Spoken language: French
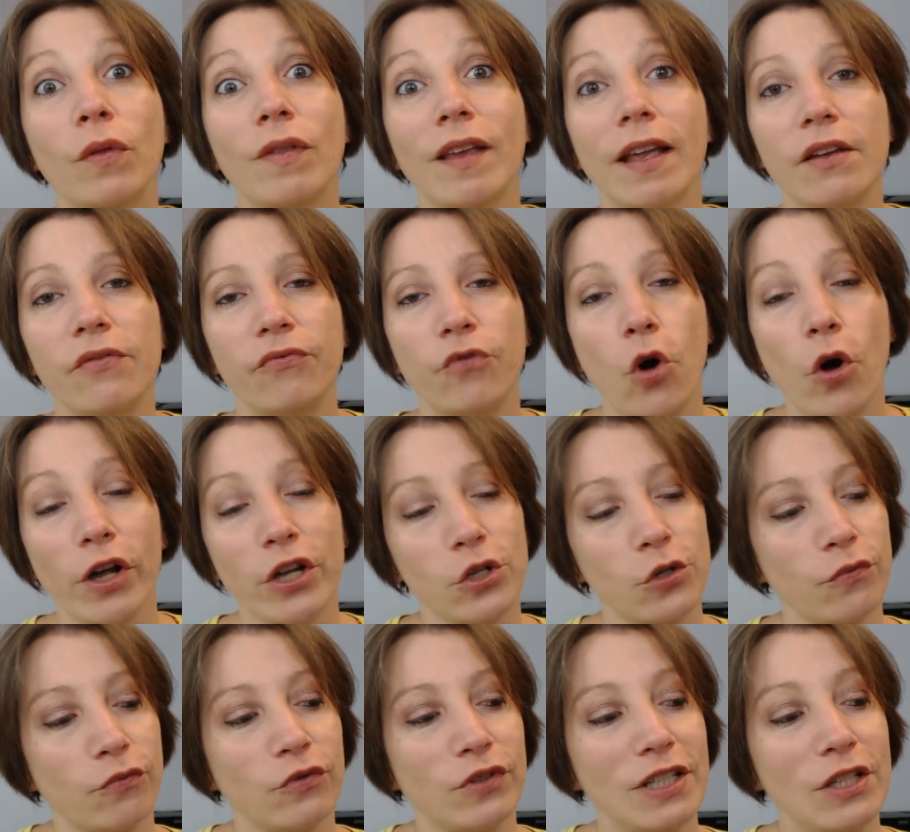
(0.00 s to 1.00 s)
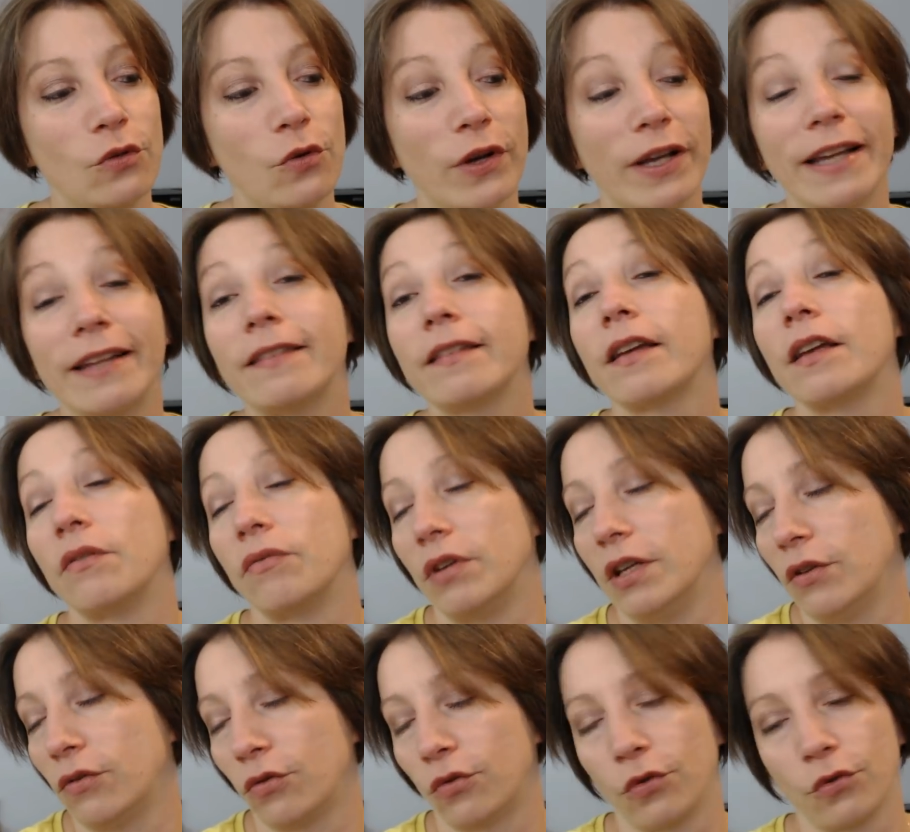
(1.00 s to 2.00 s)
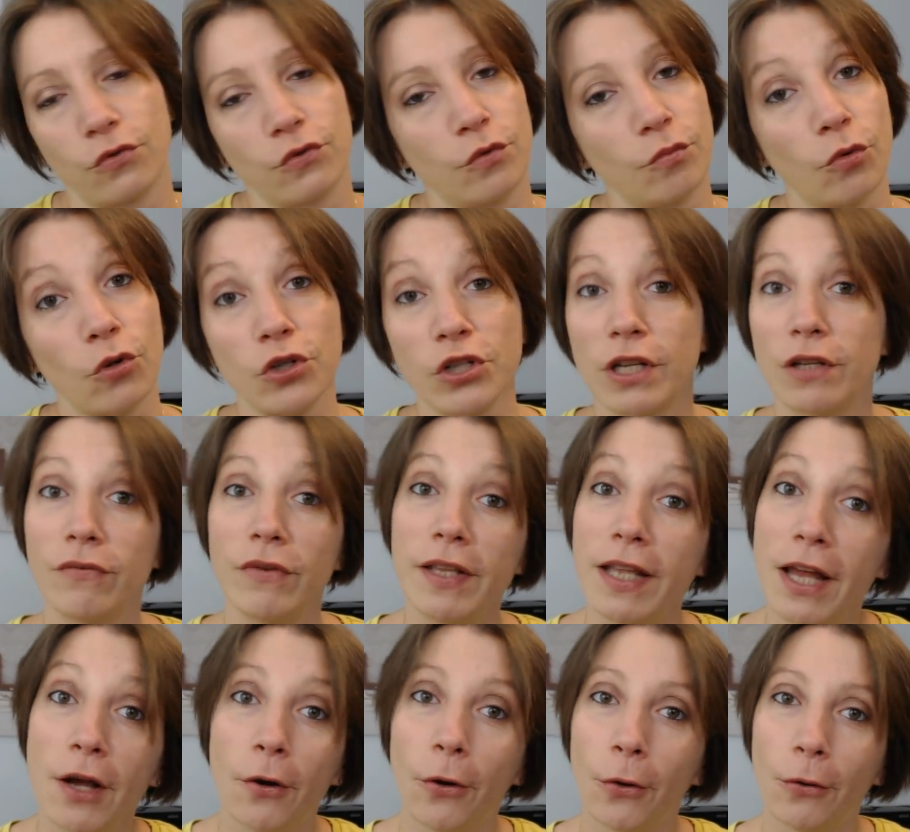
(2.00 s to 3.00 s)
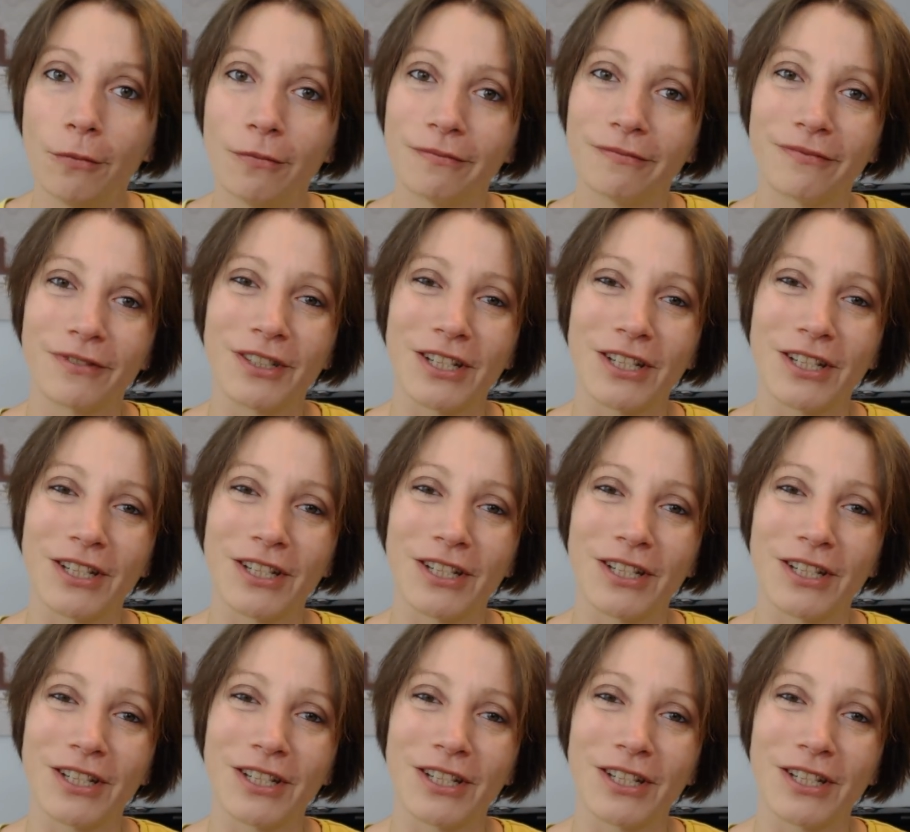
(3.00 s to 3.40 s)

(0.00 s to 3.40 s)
très fort et je vous dis donc à très vite dans une prochaine vidéo.